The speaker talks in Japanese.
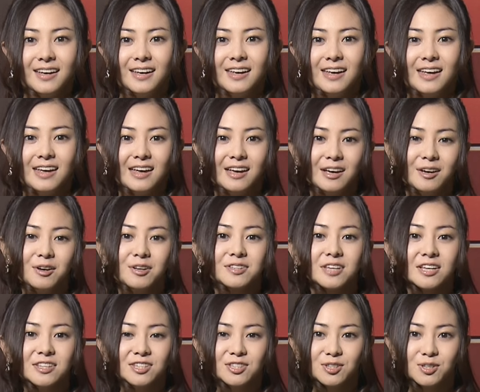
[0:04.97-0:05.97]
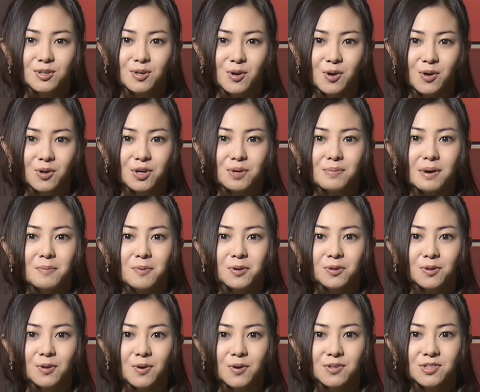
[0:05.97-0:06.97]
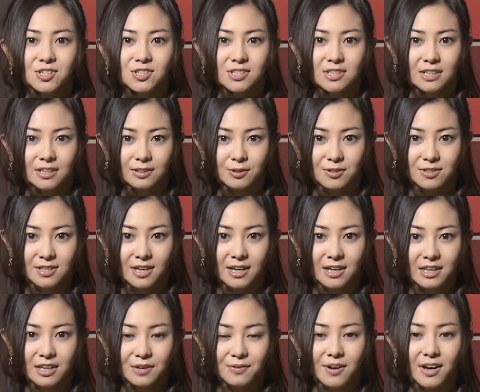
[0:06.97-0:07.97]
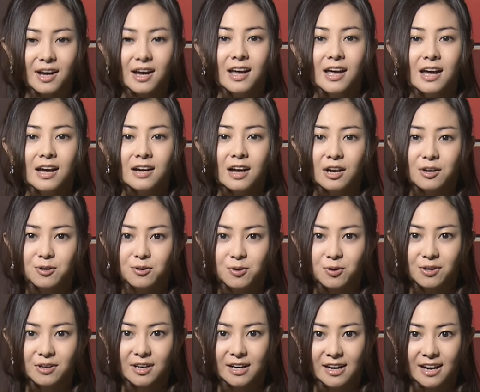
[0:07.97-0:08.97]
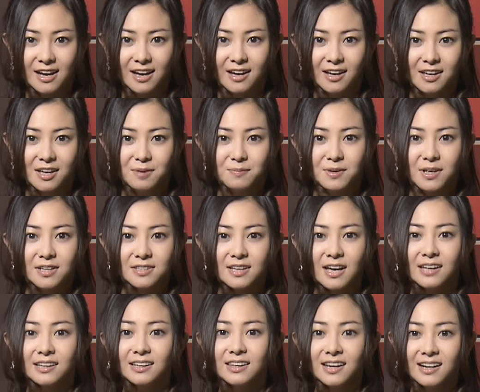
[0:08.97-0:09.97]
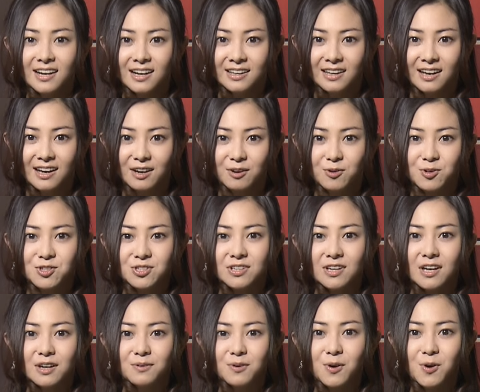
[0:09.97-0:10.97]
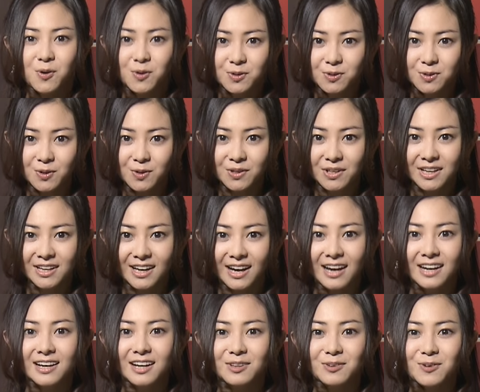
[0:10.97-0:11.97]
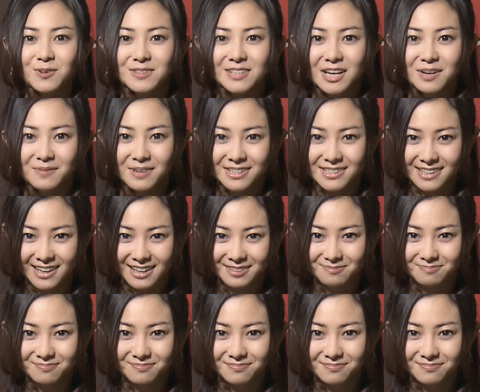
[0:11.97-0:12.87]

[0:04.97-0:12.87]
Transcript: えー、先日の熊本地震の際には各国から皆さん温かなご支援を本当にありがとうございました、